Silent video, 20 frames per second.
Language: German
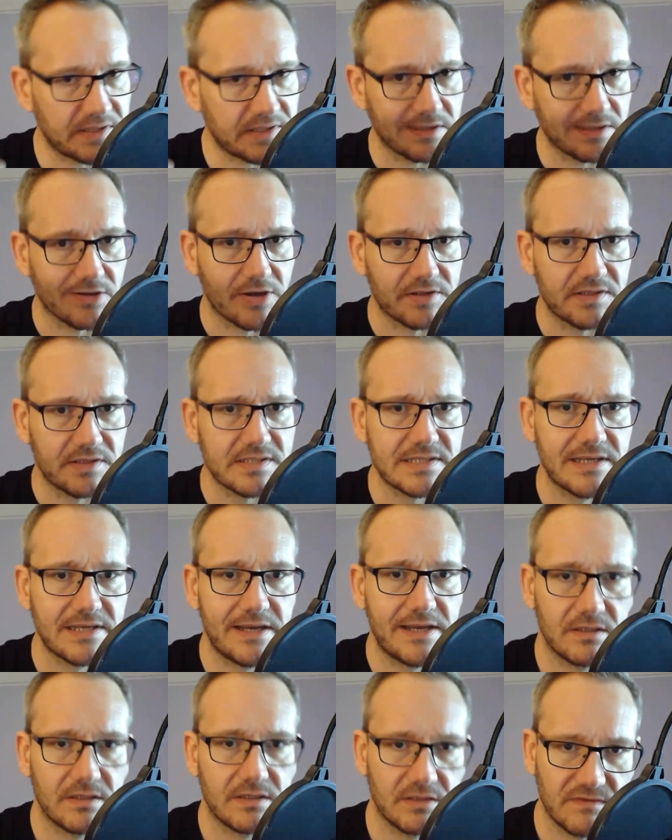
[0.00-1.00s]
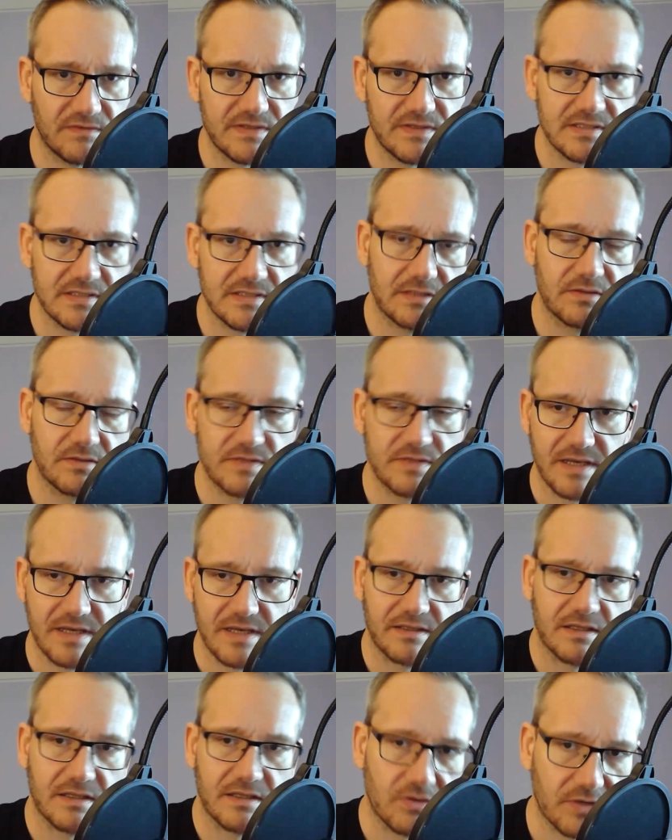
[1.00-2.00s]
bei denen läutet es gleich und die wissen dann und
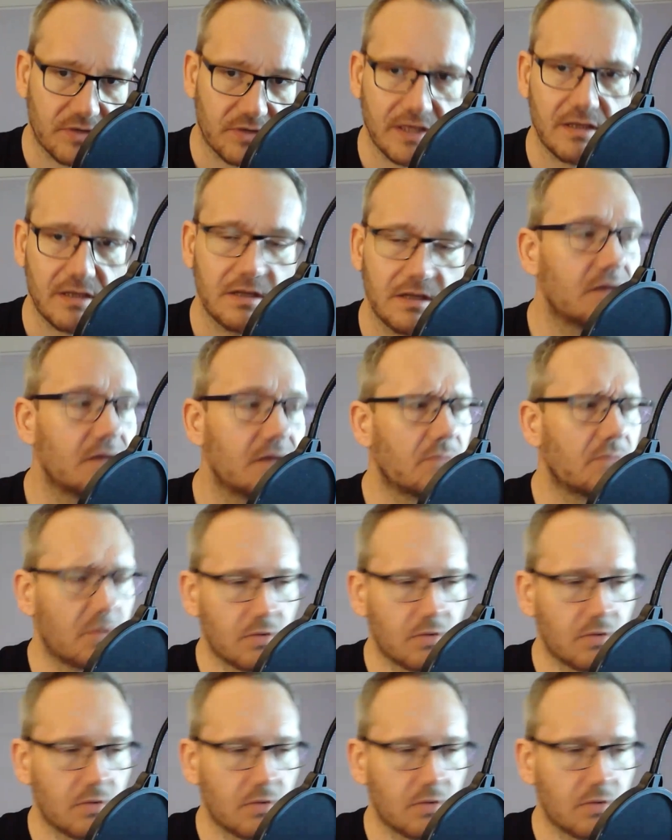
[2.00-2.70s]
sagen dann, okay,